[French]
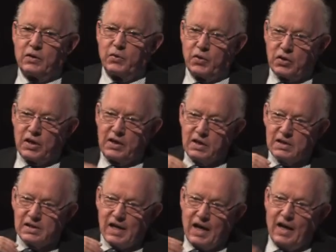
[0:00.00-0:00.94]
On a
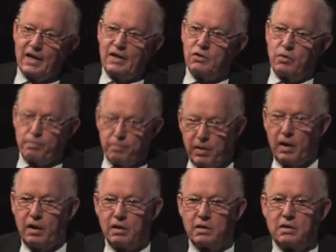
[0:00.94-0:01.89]
tendance à ne
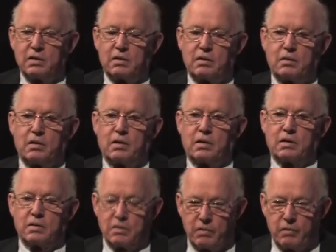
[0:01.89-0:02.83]
pas
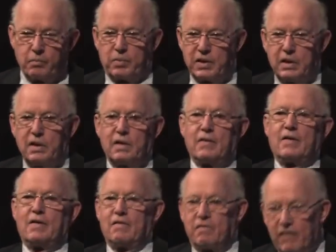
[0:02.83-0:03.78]
bien
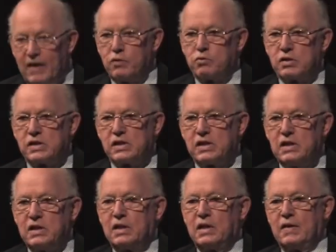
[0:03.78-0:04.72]

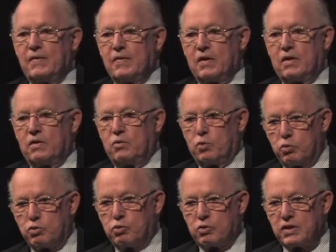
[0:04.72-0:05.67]
valoriser
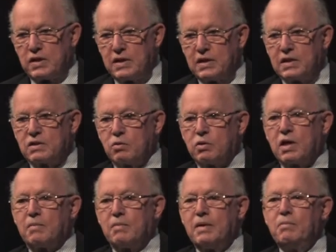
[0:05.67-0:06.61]
nos succès qui sont
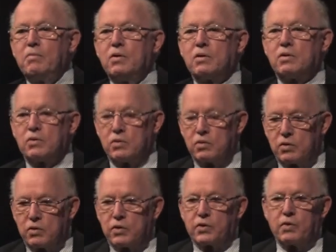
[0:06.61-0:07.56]
quand même
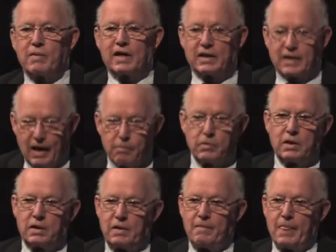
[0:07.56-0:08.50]
remarquables.
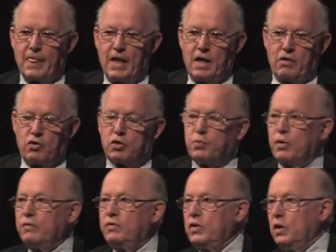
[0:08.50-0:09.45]
De ce
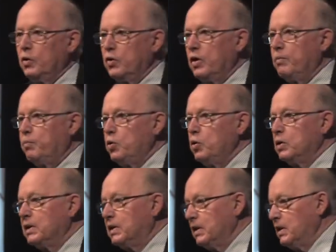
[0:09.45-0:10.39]
point de vue-là, on a un peu
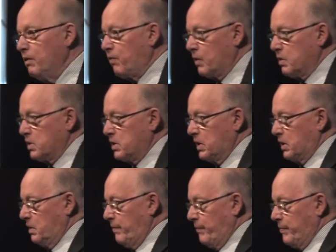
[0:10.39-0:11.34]
hérité des
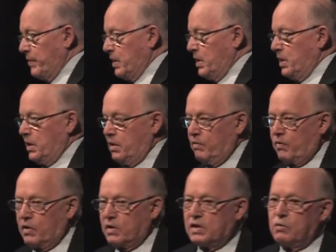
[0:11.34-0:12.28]
Français. Hein.
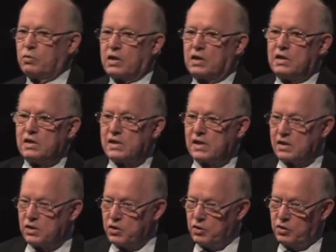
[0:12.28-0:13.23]
Les Français ont tendance à
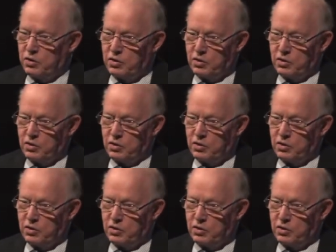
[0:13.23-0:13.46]
se,